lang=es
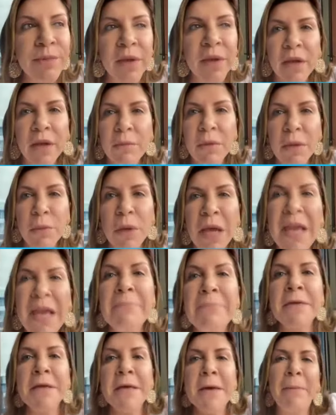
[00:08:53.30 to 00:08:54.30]
en mi,
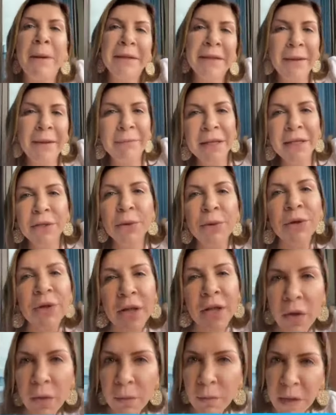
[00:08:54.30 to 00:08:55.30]
en mi departamento,
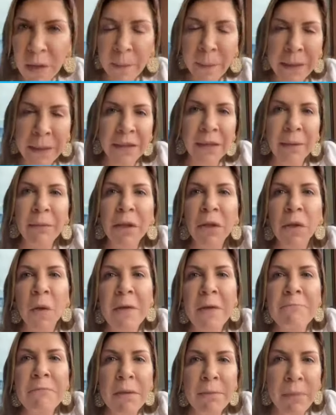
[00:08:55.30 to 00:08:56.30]
creo en mi departamento
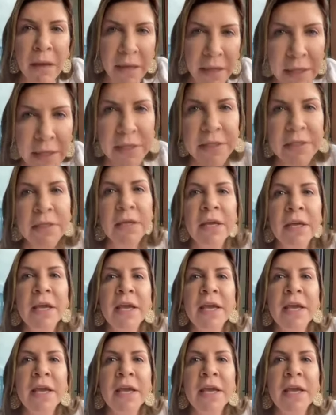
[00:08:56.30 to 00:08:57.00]
y en mi país